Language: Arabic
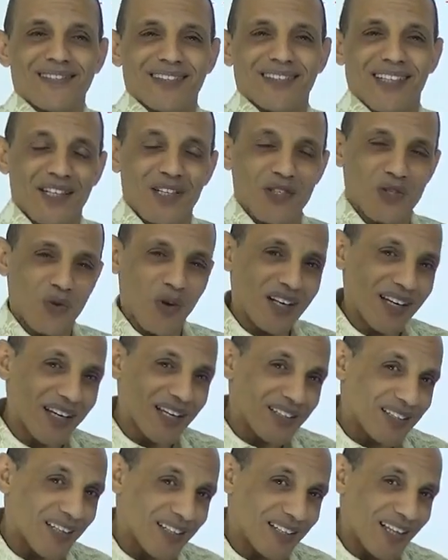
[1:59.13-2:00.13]
يعني سؤال
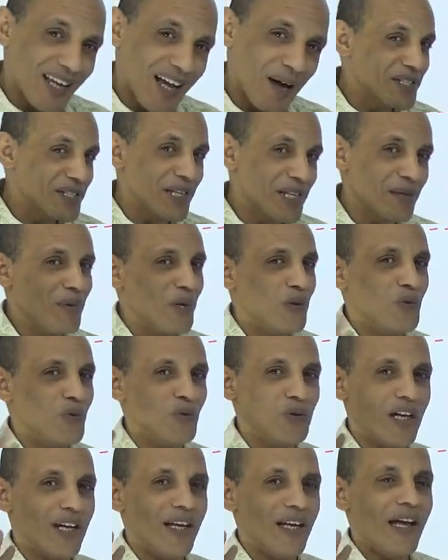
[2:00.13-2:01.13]
اختر ده زي
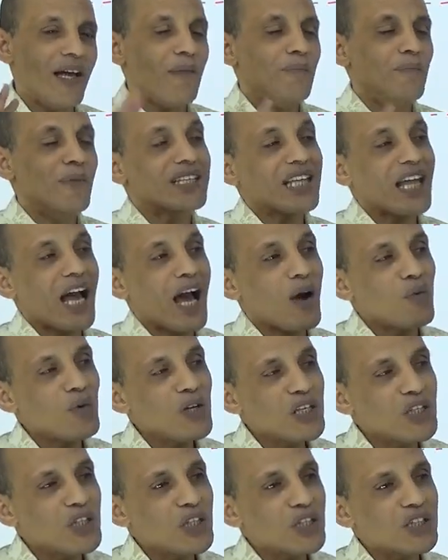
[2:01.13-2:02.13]
البنوته ما
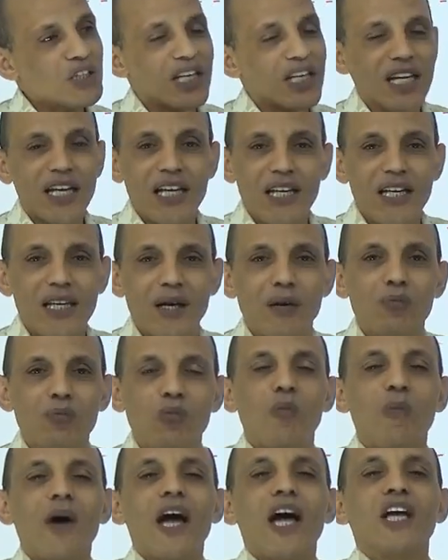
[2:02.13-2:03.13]
تحاولش تحل
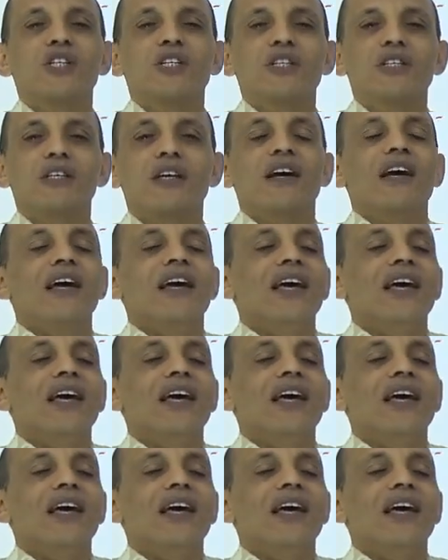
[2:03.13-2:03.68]
مباشر